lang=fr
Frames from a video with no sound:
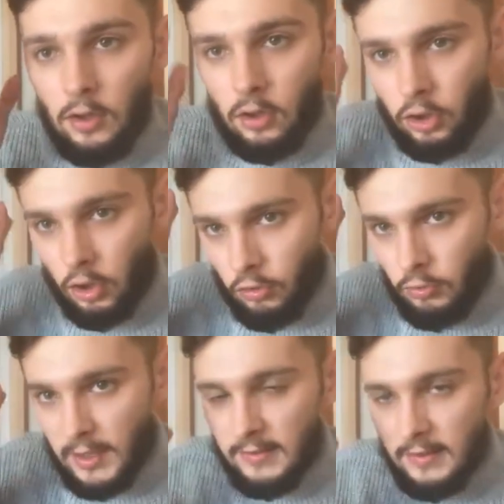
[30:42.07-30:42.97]
quand tu
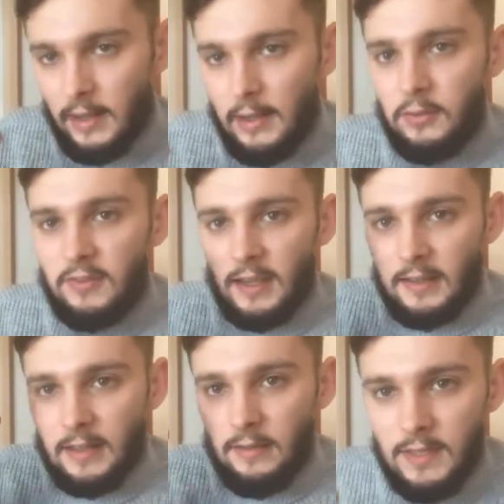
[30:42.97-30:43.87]
astreins une
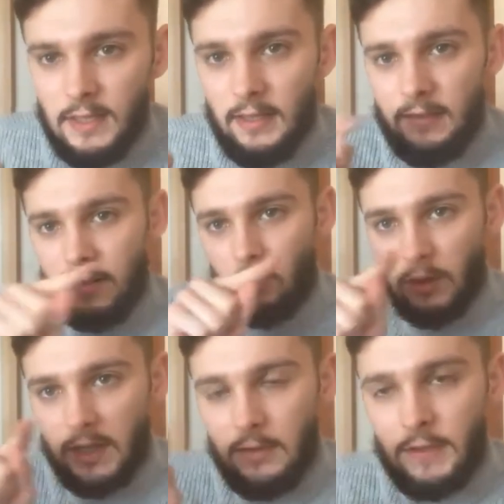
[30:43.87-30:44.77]
certaine vitesse à ton
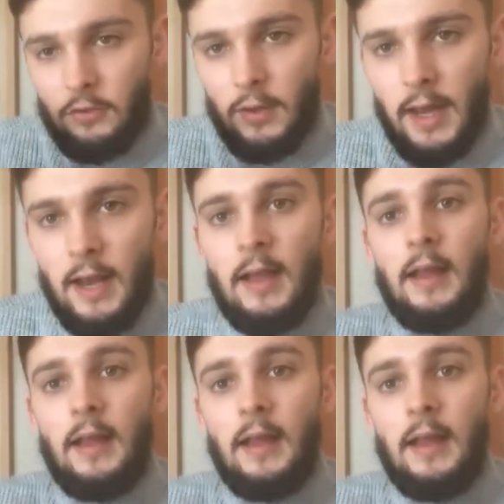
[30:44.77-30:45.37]
guide visuel,